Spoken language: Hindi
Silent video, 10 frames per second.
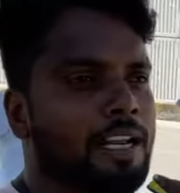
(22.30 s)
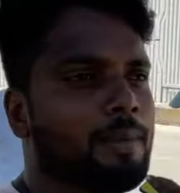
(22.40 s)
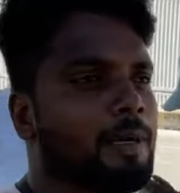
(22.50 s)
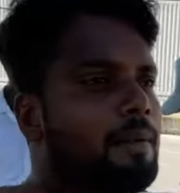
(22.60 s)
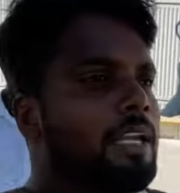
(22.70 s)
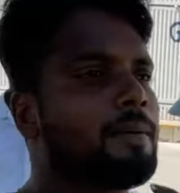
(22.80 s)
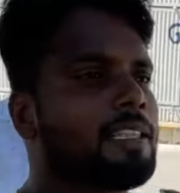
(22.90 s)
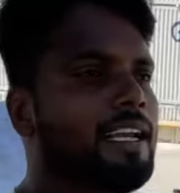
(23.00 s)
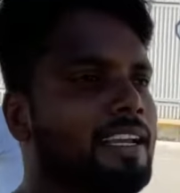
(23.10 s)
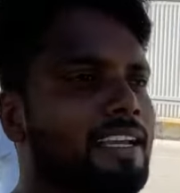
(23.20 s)
कमल भैया
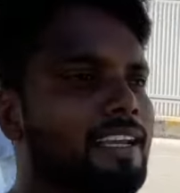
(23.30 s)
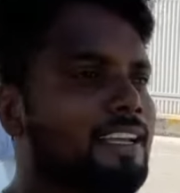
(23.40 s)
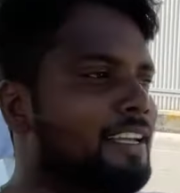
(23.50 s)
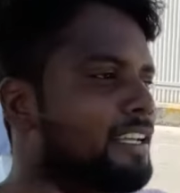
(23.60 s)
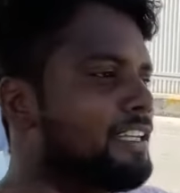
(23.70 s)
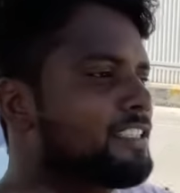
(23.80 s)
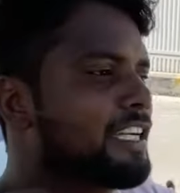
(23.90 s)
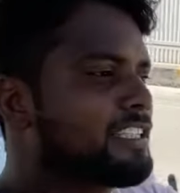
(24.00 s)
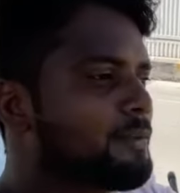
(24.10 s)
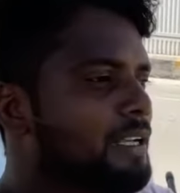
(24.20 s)
बताएंगे कि
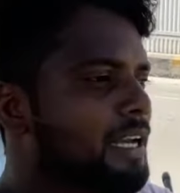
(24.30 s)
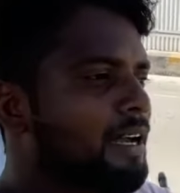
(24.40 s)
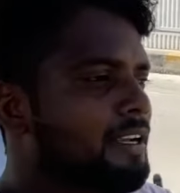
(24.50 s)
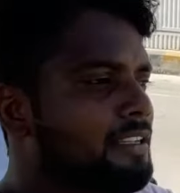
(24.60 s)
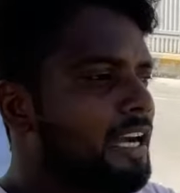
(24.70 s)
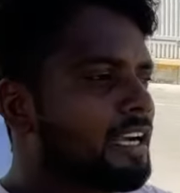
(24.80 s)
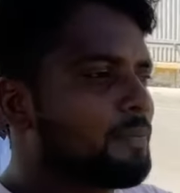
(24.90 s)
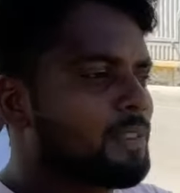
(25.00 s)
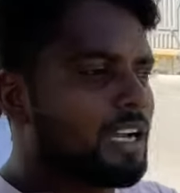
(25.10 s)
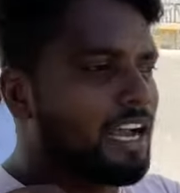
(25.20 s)
सर्जन भैया यहाँ कब तक